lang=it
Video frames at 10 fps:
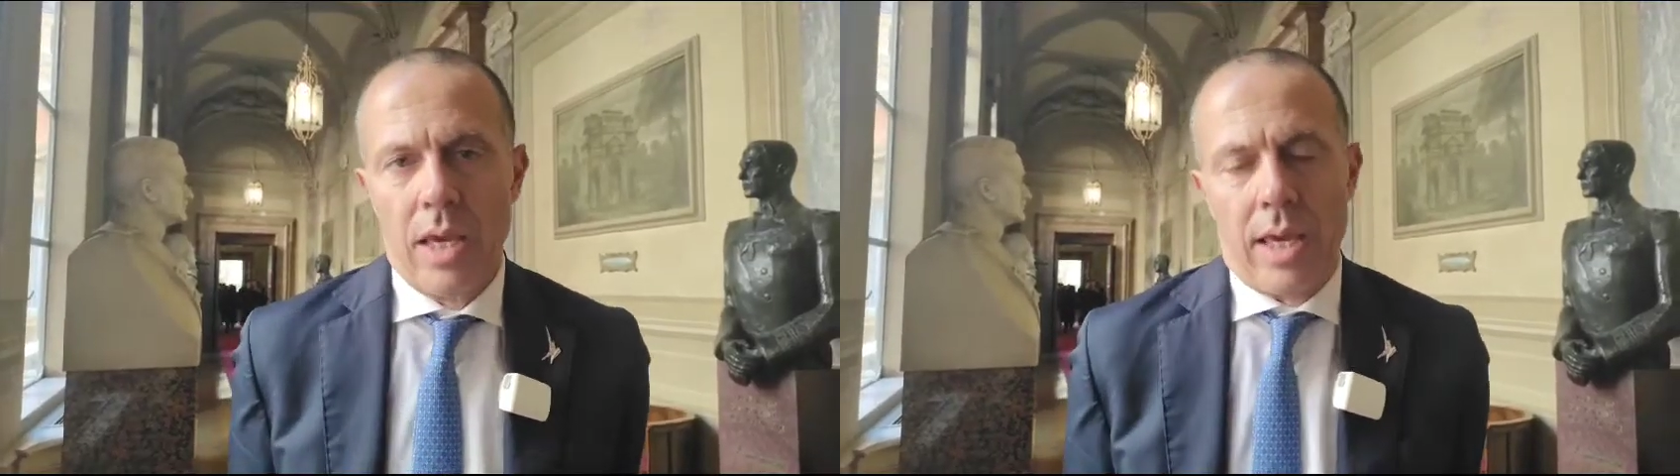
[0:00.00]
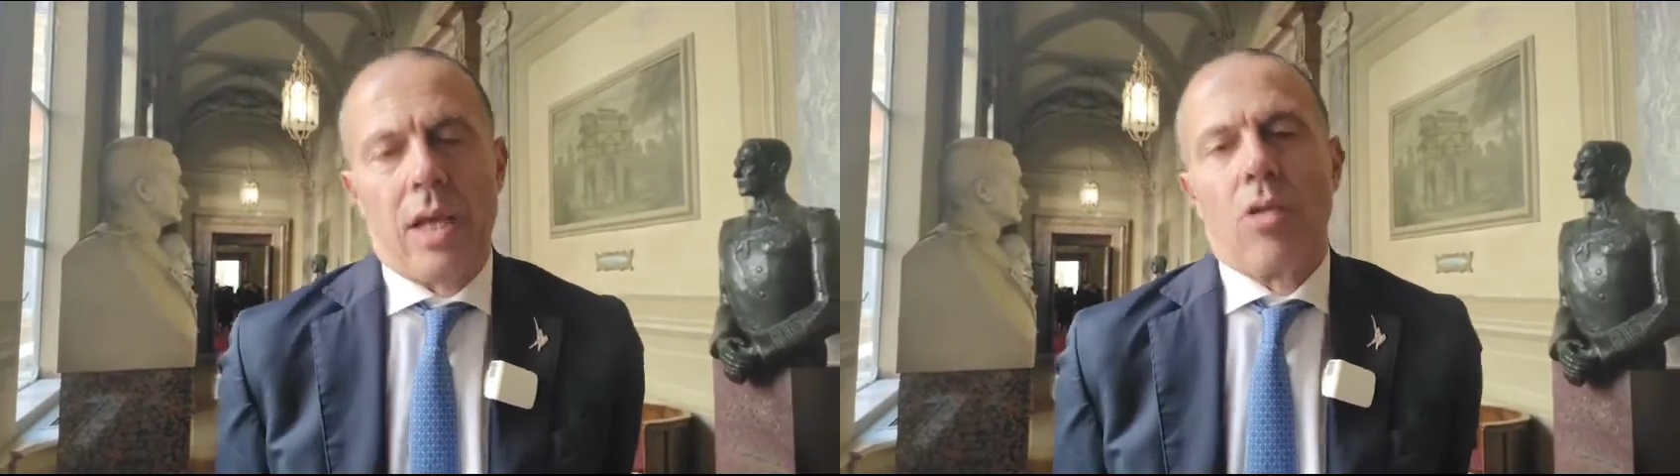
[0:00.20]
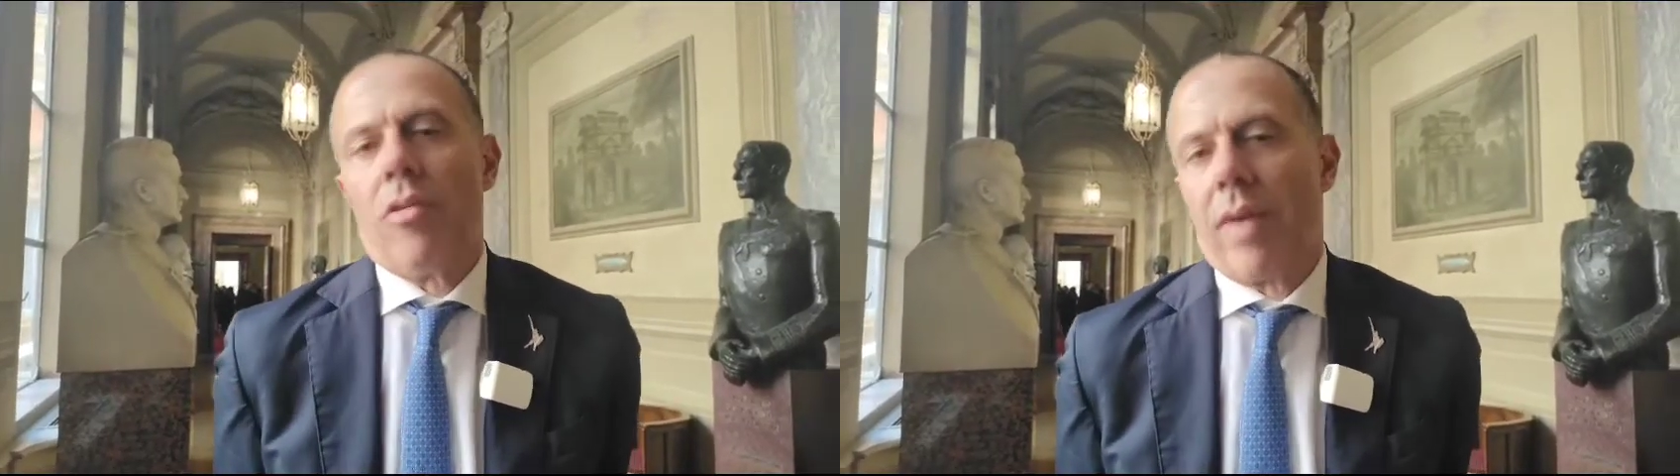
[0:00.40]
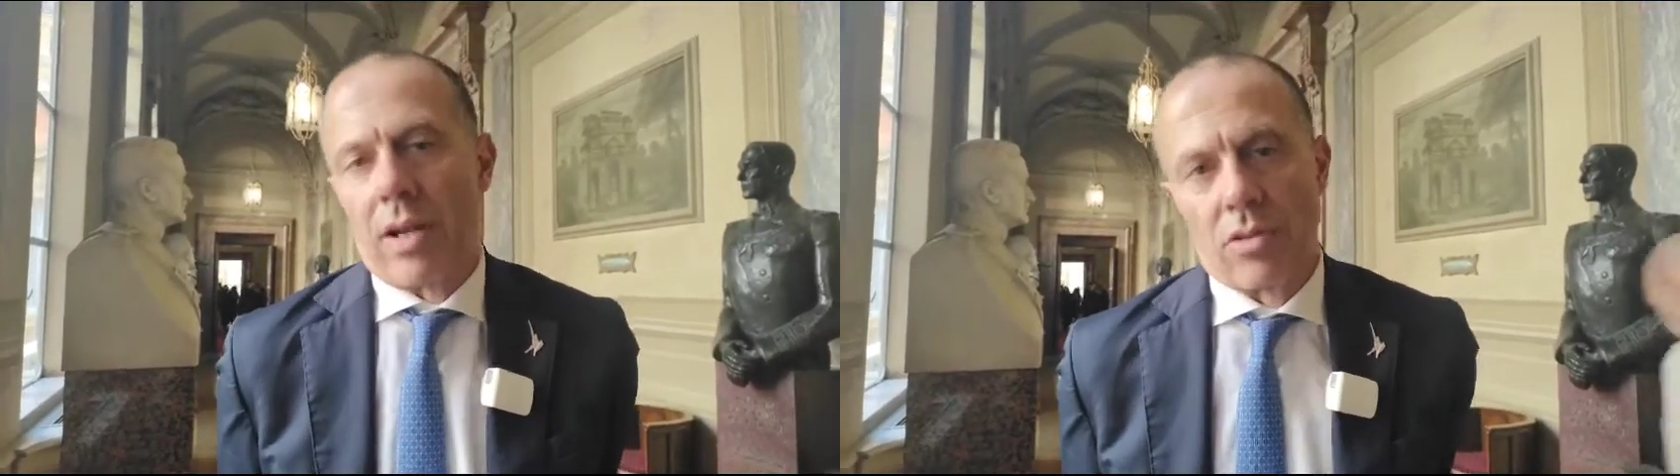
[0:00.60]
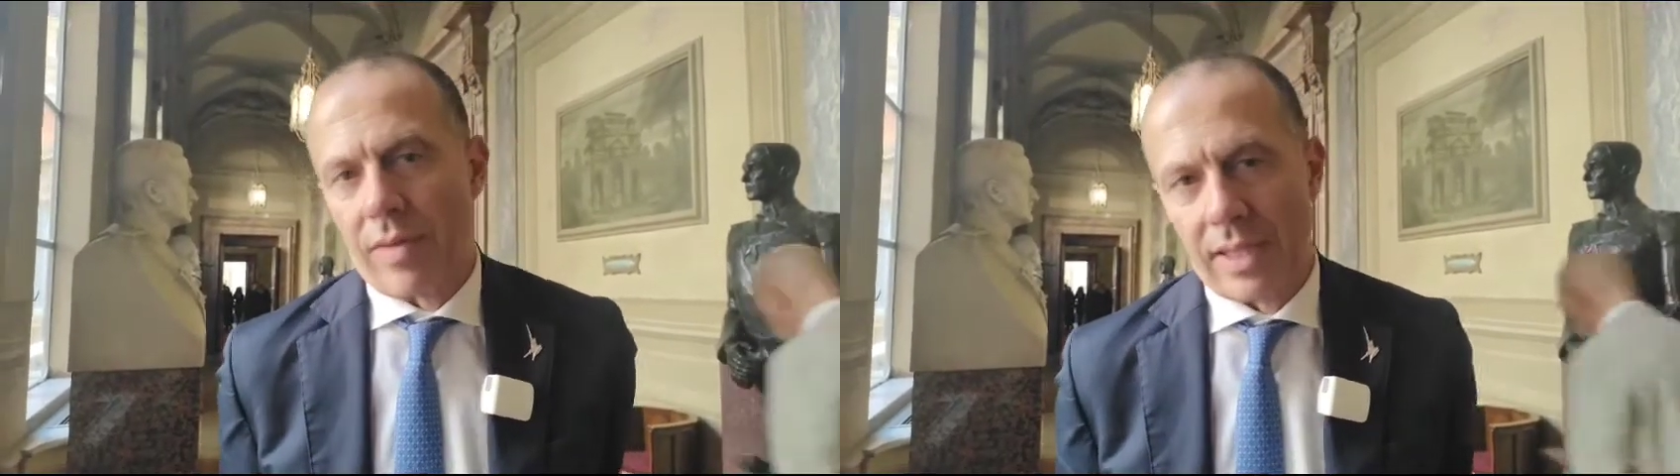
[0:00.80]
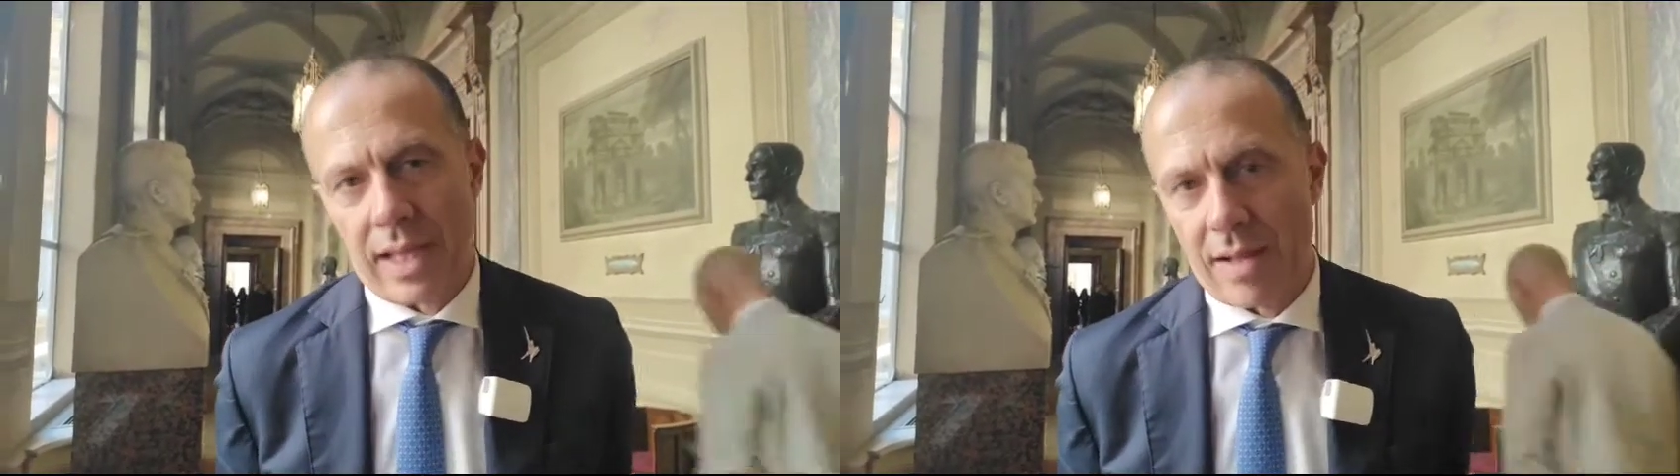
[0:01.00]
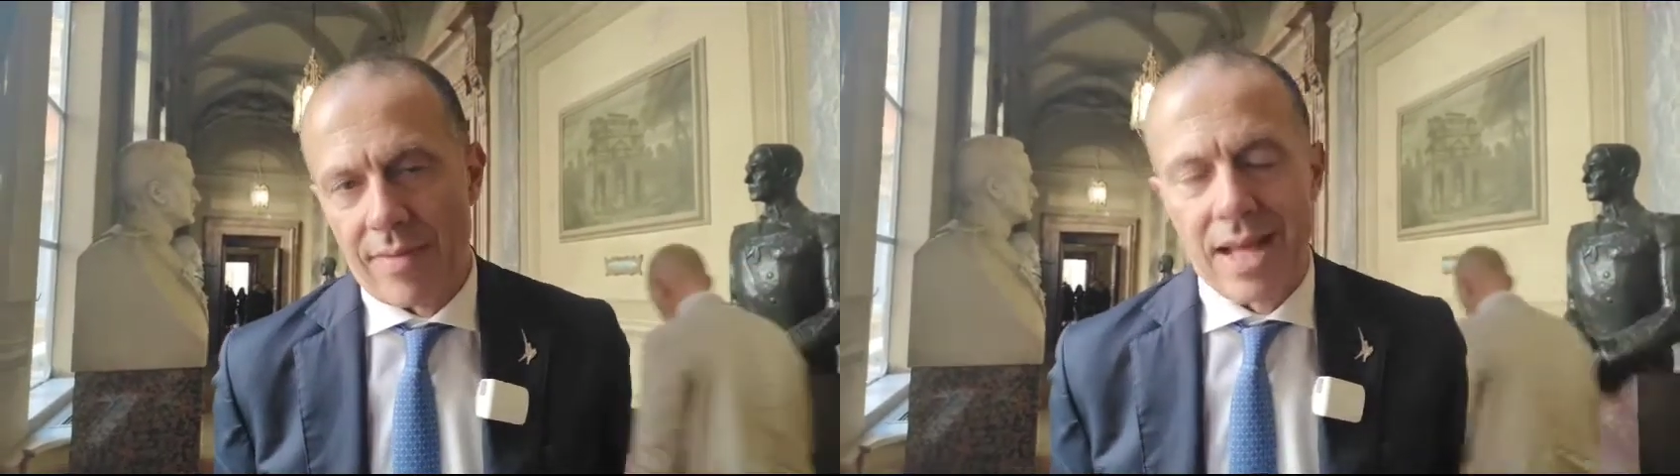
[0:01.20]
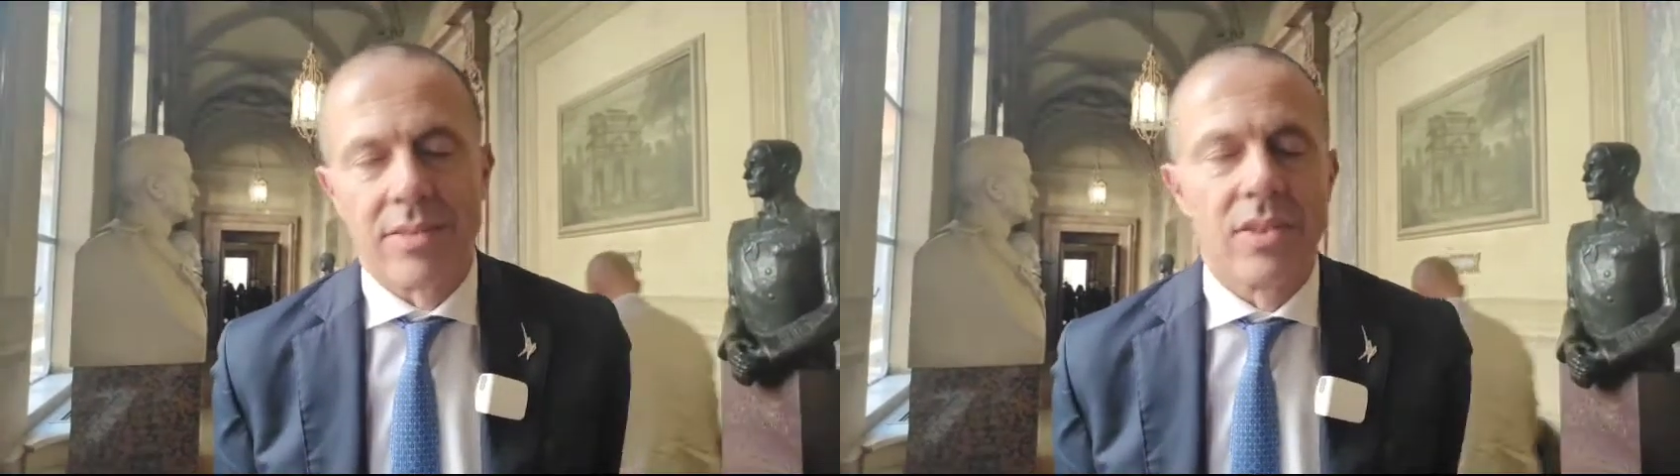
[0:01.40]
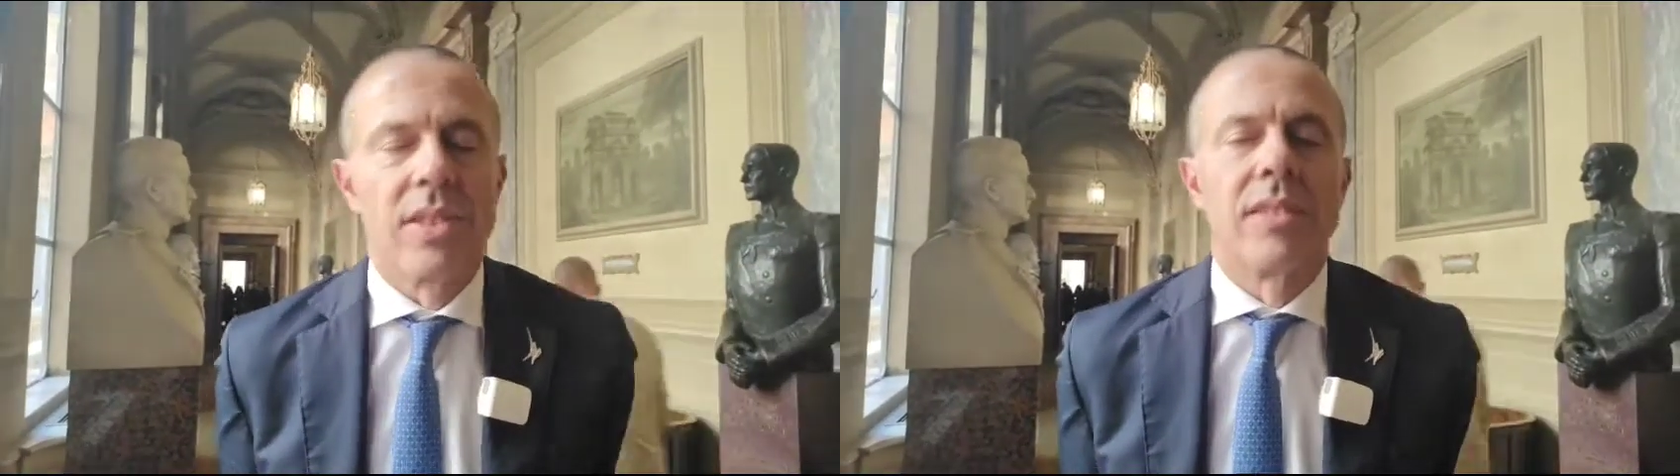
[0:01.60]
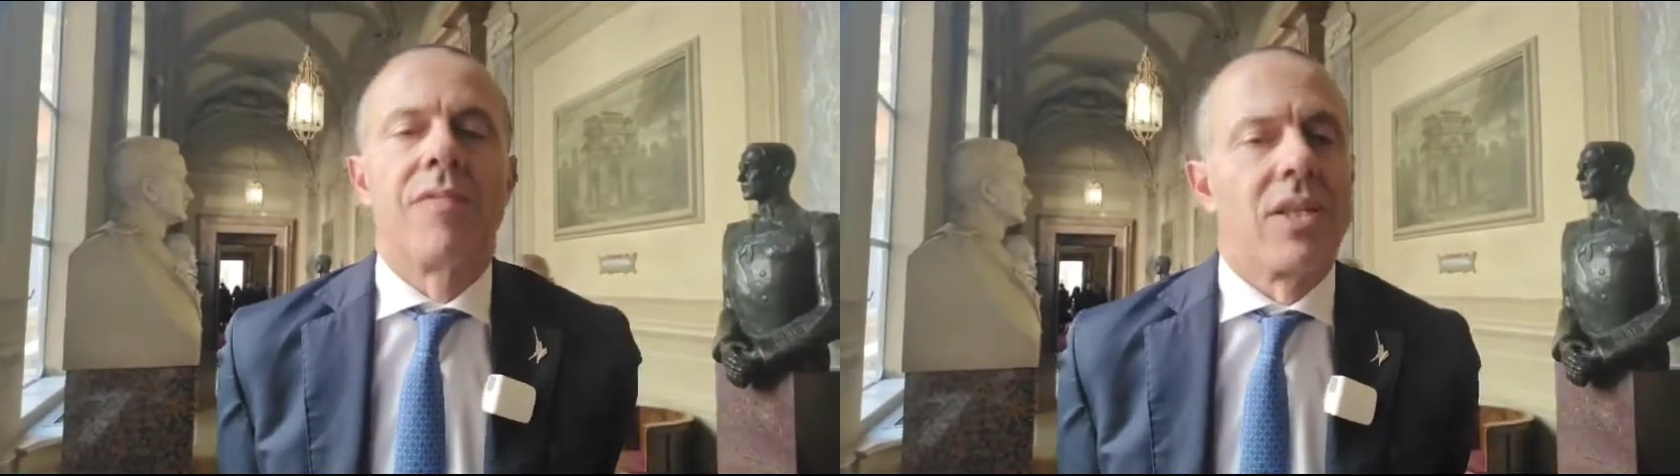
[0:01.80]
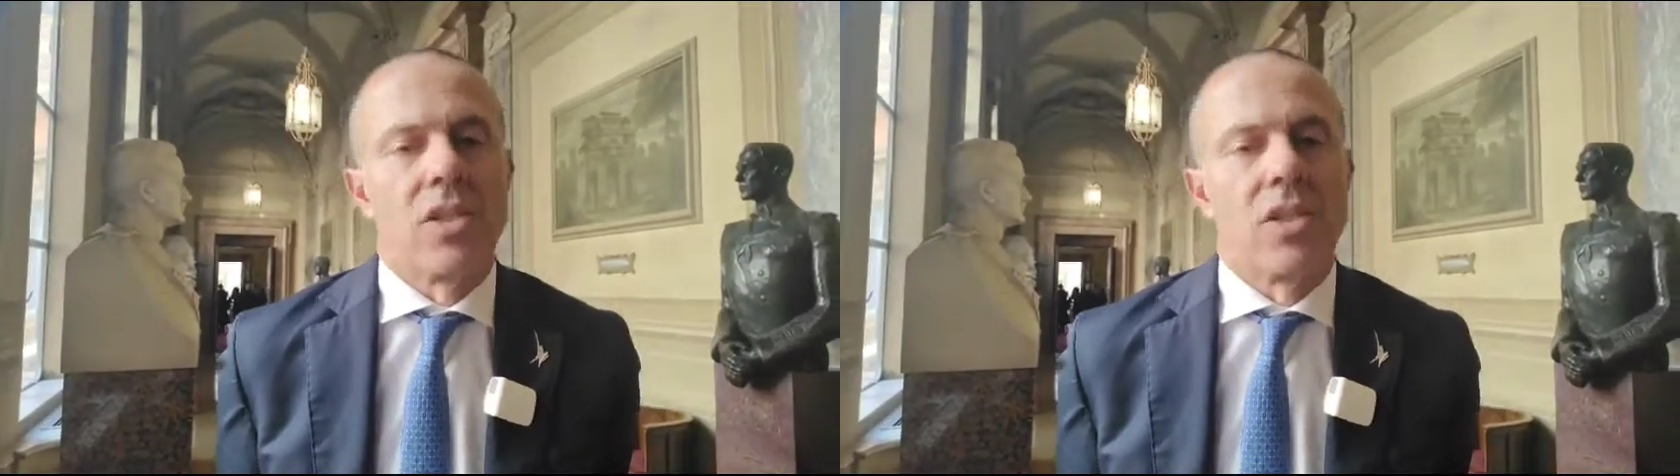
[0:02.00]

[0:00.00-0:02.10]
e che il Governo deve andare avanti senza farsi